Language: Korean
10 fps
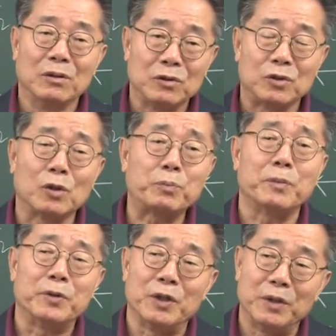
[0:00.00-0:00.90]

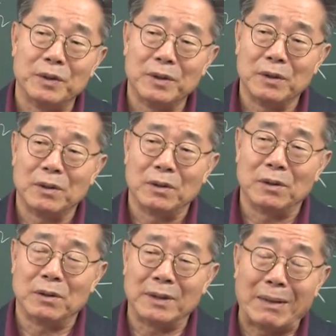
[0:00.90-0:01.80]
성품을
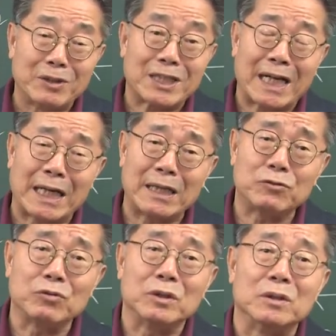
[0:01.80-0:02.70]
어, 남을 사랑할
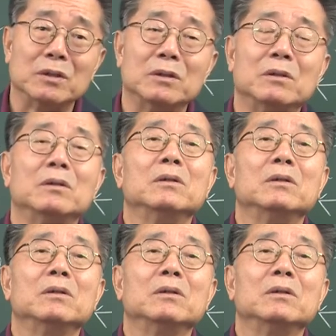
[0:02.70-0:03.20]
수 있는